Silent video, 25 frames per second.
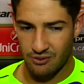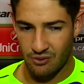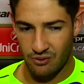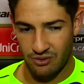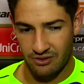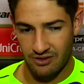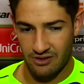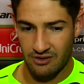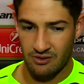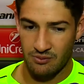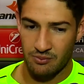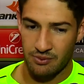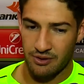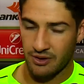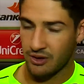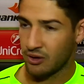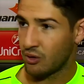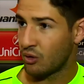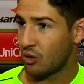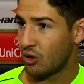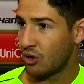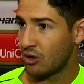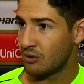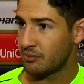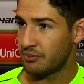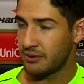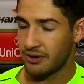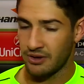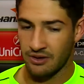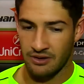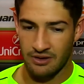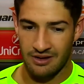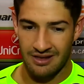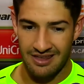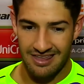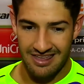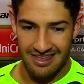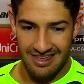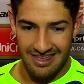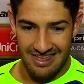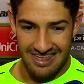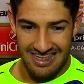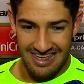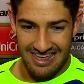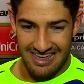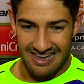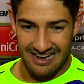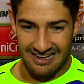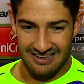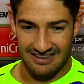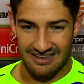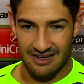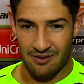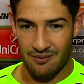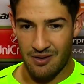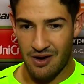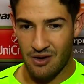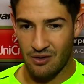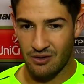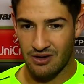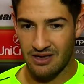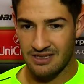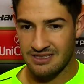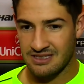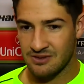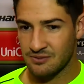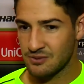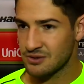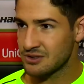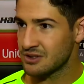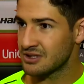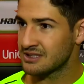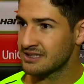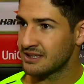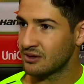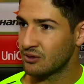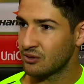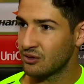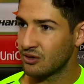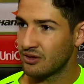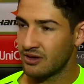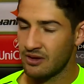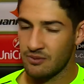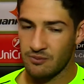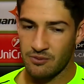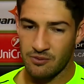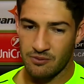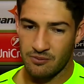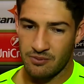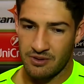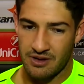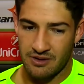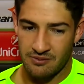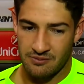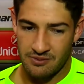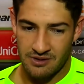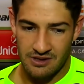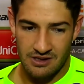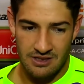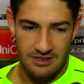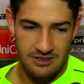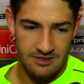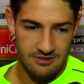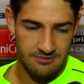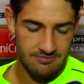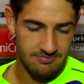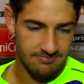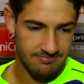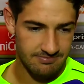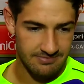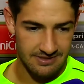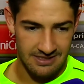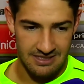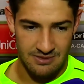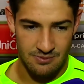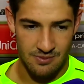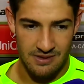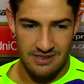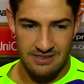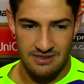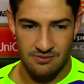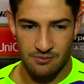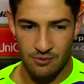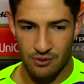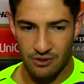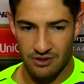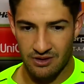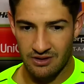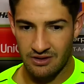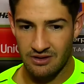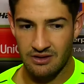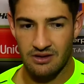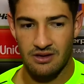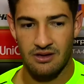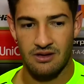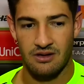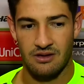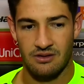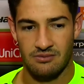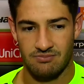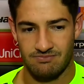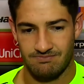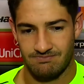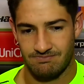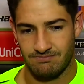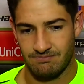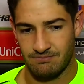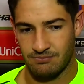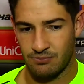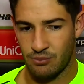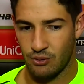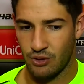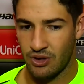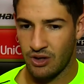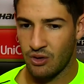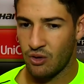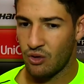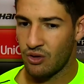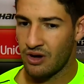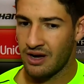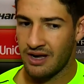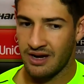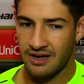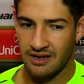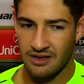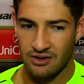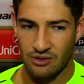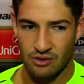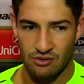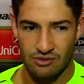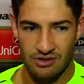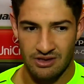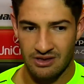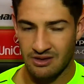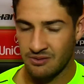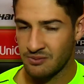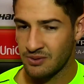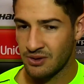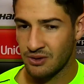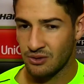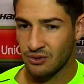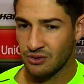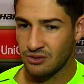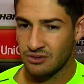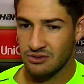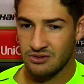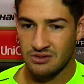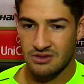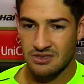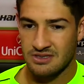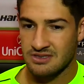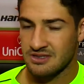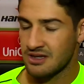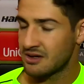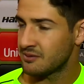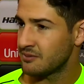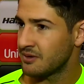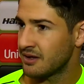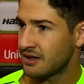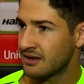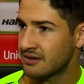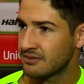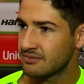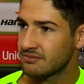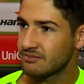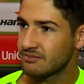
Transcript: contento por el gol, por el trabajo que hacemos el segundo tiempo. Para mí es más importante que pude jugar ahí 90 minutos y estar bien.